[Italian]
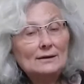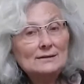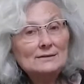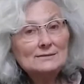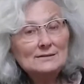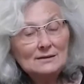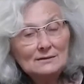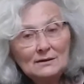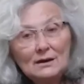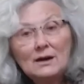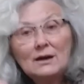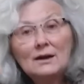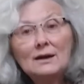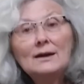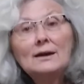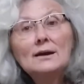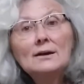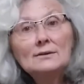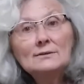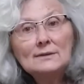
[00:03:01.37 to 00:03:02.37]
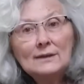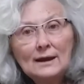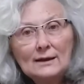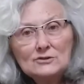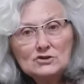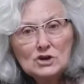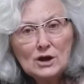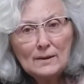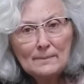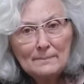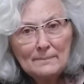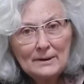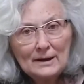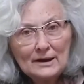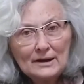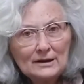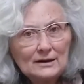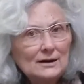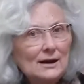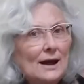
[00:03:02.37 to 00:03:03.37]
la diceva
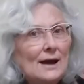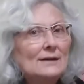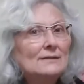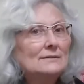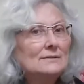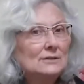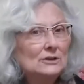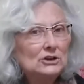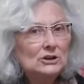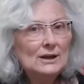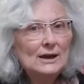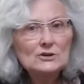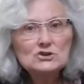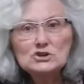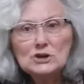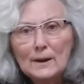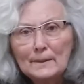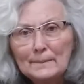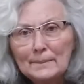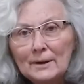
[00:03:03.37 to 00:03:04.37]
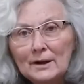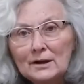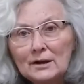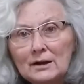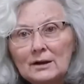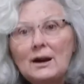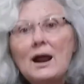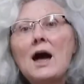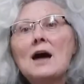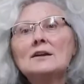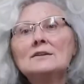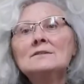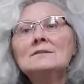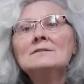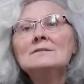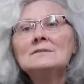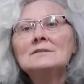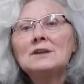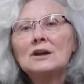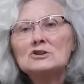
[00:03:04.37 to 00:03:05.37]
Taciaparran,
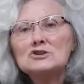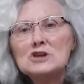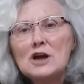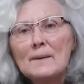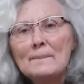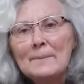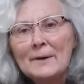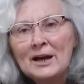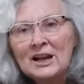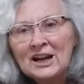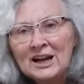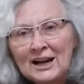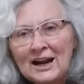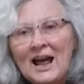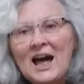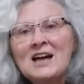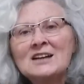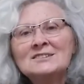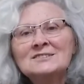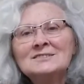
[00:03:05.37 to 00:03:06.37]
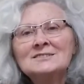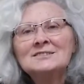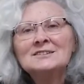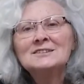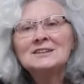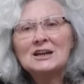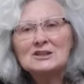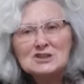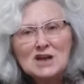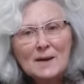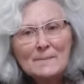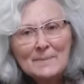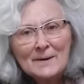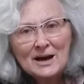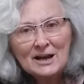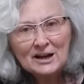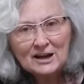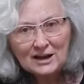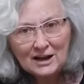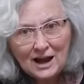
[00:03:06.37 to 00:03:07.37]
taciaparran, taciaparran,
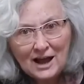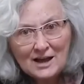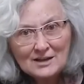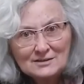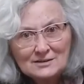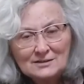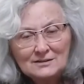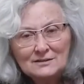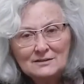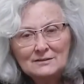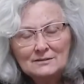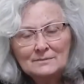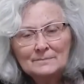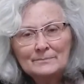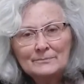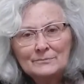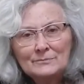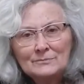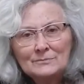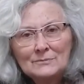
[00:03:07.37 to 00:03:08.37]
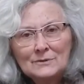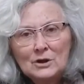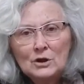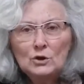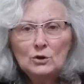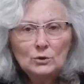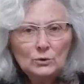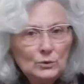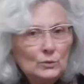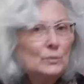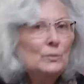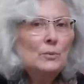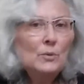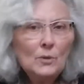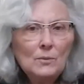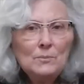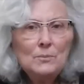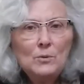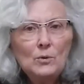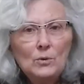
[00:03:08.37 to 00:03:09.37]
taciaparran. Lui un
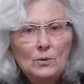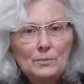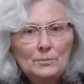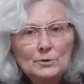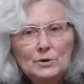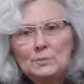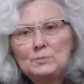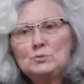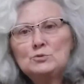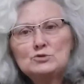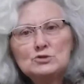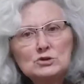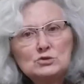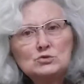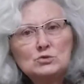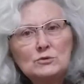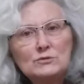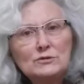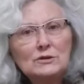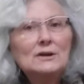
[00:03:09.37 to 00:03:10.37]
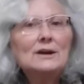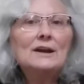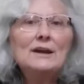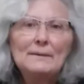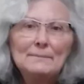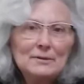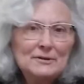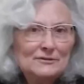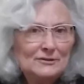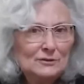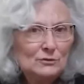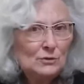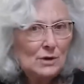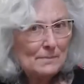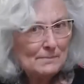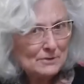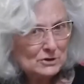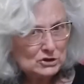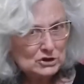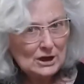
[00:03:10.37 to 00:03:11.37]
po' un po', però dopo se stufiga perfino
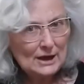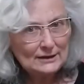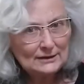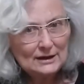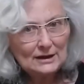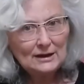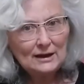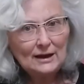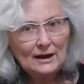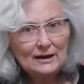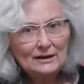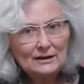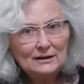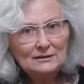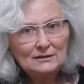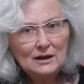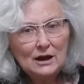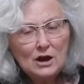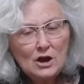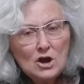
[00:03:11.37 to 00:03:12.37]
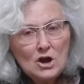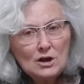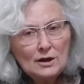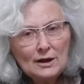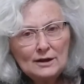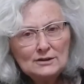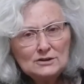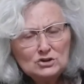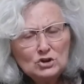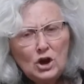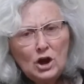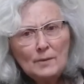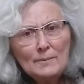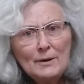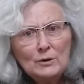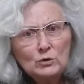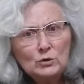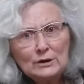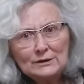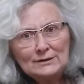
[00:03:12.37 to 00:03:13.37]
una pesciata la caretta. Che disse,
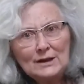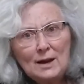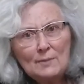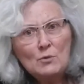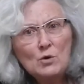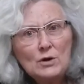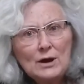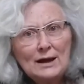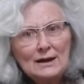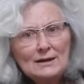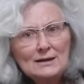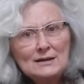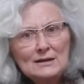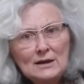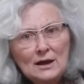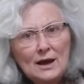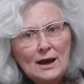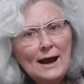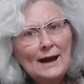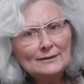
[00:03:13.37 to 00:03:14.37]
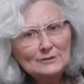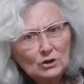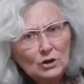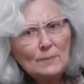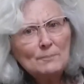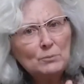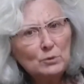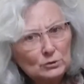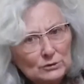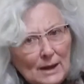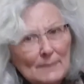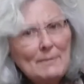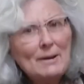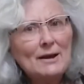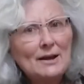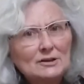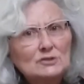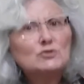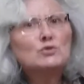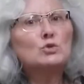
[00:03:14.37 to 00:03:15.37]
oh, ma allora te la mucca lì, a te ora purtà
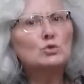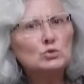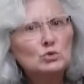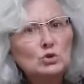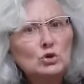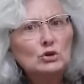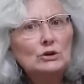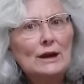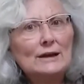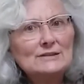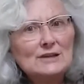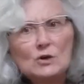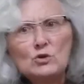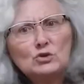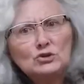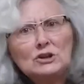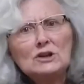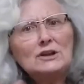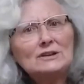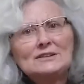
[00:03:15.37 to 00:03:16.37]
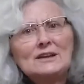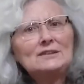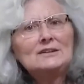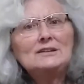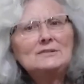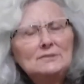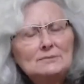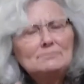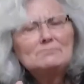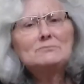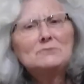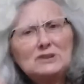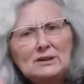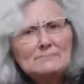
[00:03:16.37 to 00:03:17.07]
manca sfortuna, sa continua ta din,